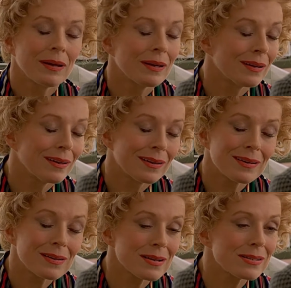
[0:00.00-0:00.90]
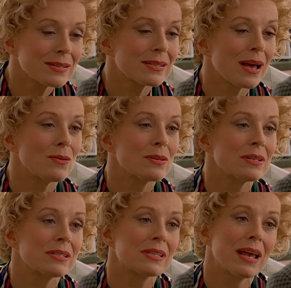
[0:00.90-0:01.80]
con người là muốn có sự tự
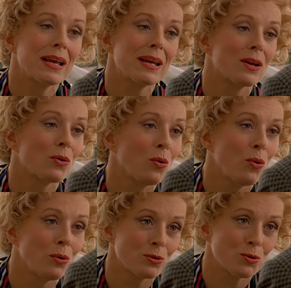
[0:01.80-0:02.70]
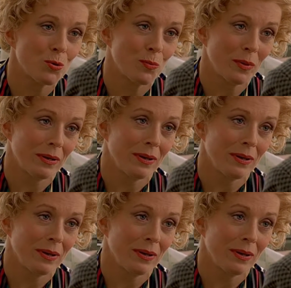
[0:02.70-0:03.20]
do. Thế giới bên ngoài